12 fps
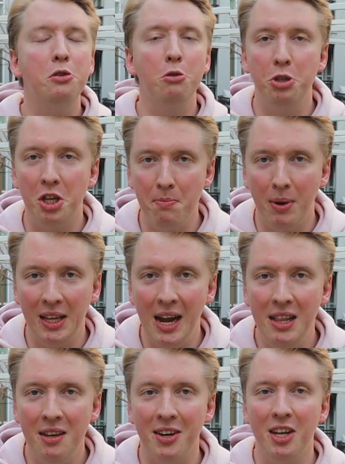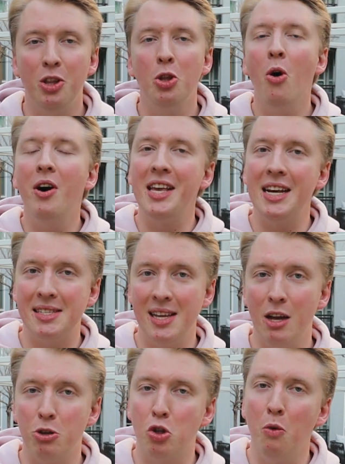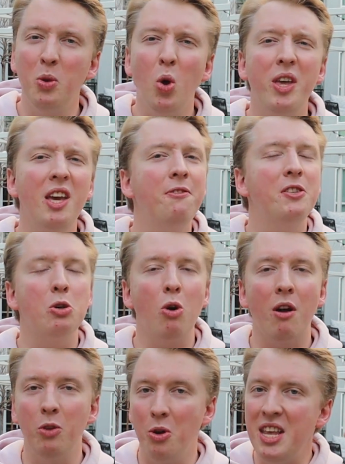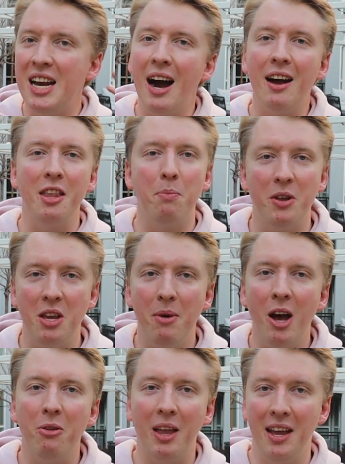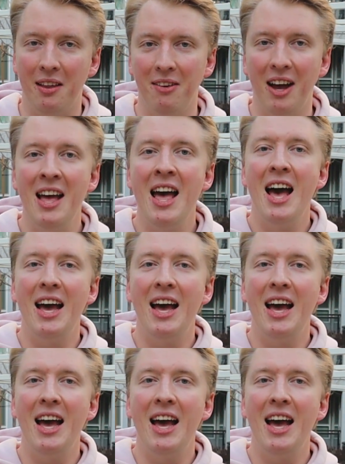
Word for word: с очень банального, но я знаю, что многие все равно никак не понимают этого.